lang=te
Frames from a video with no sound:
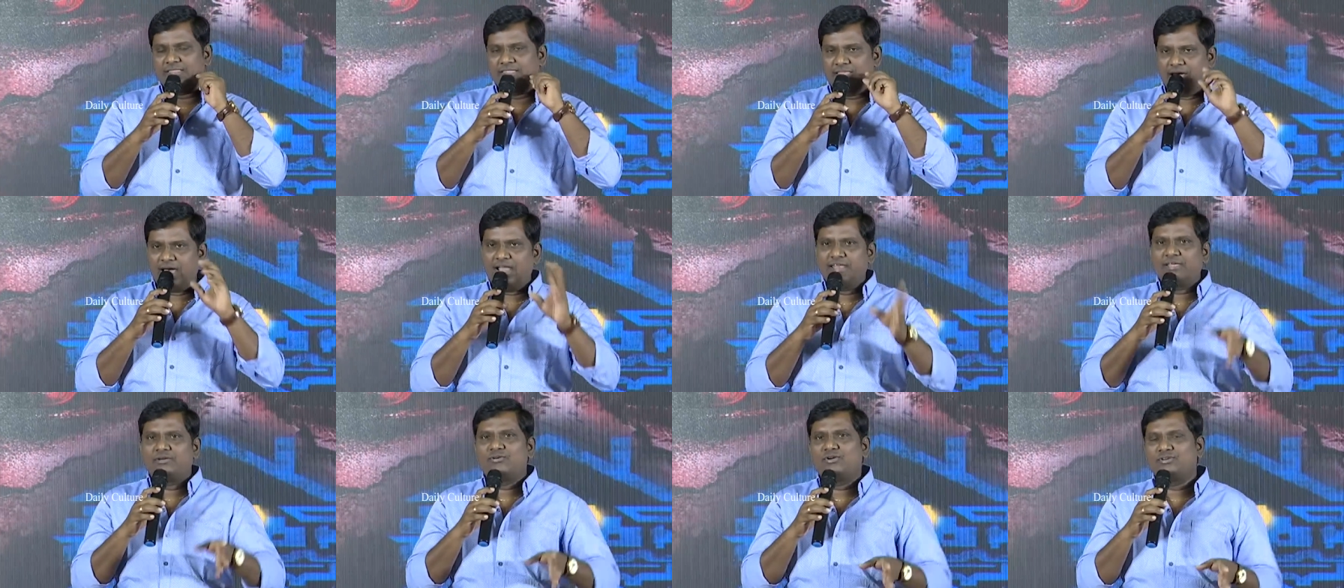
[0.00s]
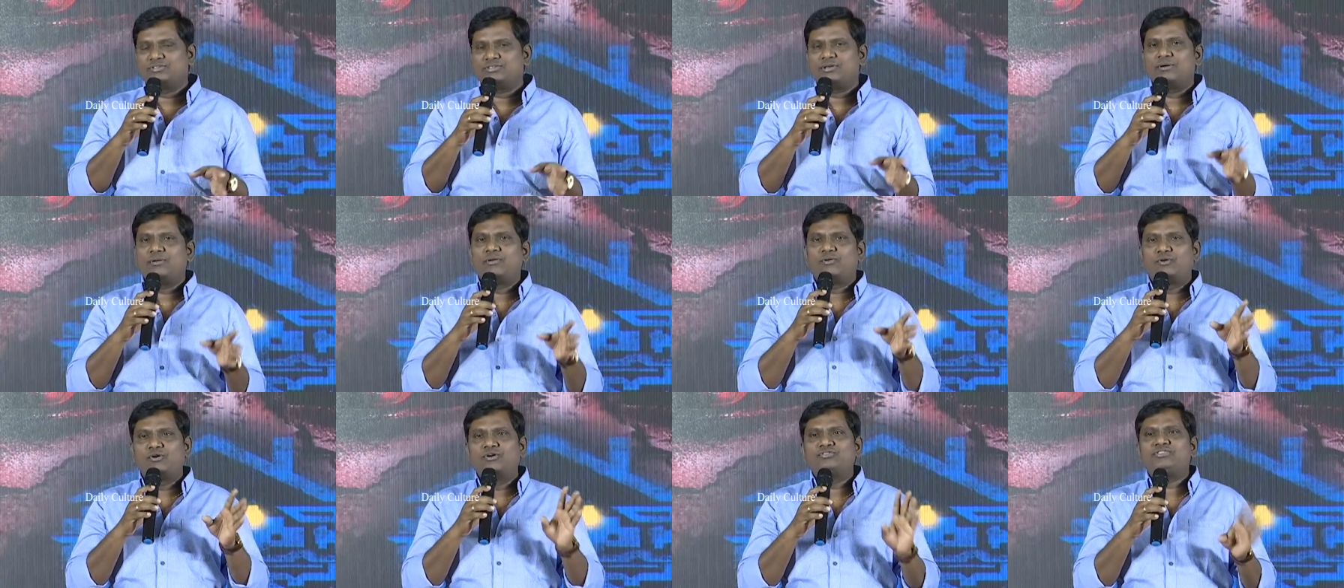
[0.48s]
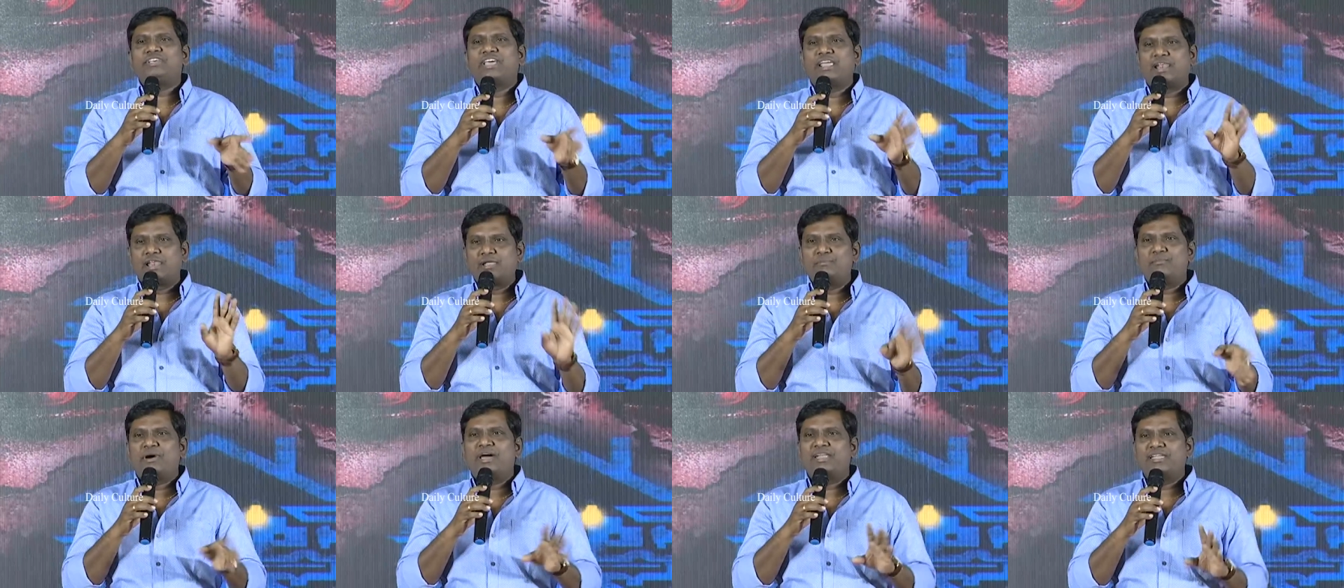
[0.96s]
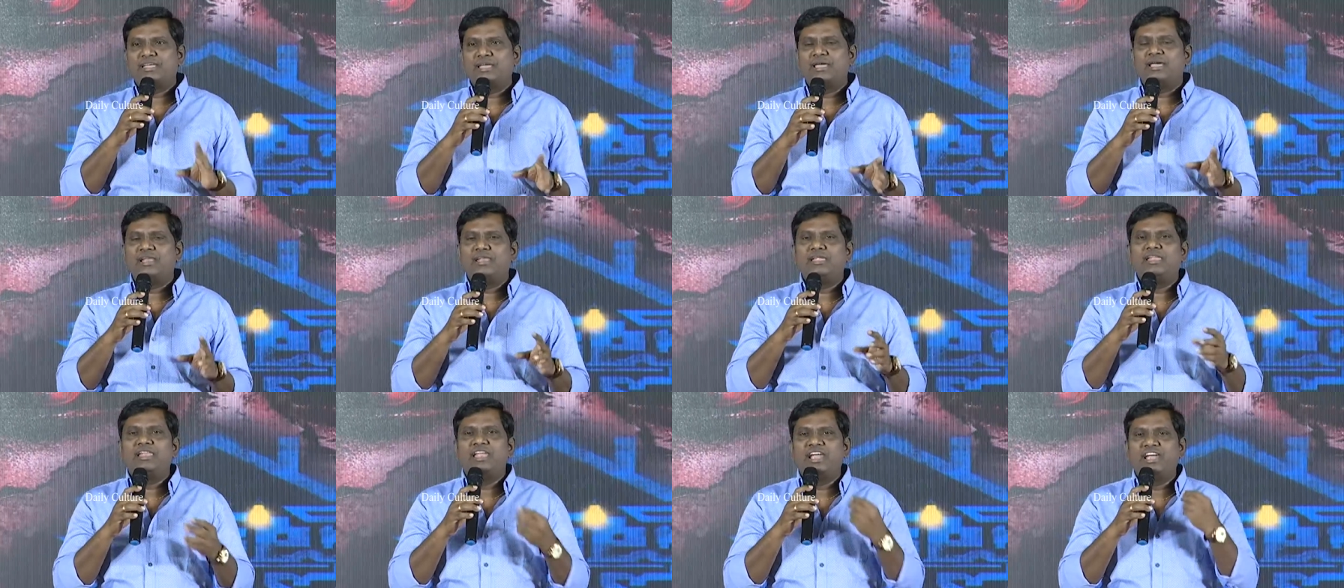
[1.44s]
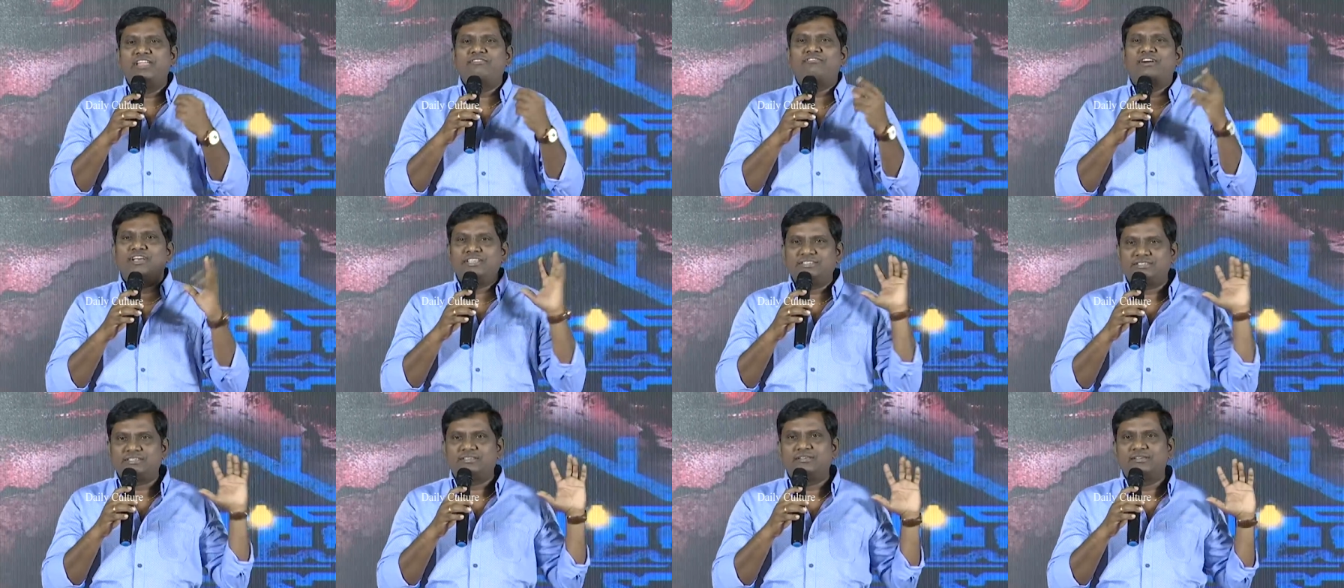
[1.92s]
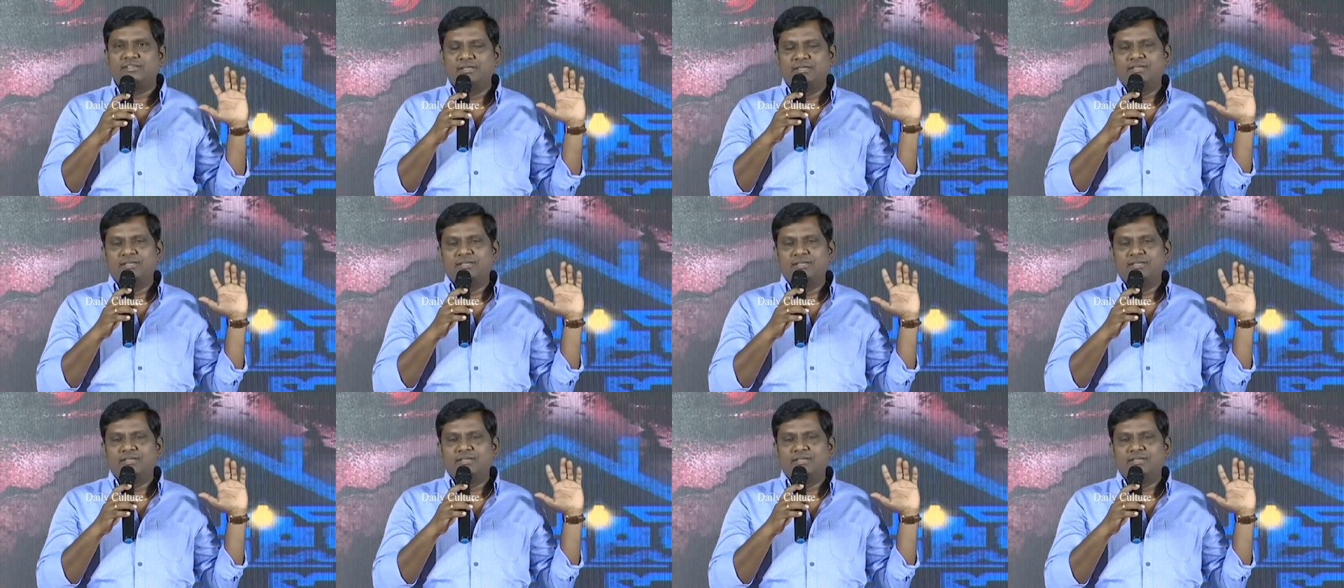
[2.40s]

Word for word: దానికోసం రోజు ఎర్లీ మార్నింగ్ వెళ్ళి లేడీ వాయిస్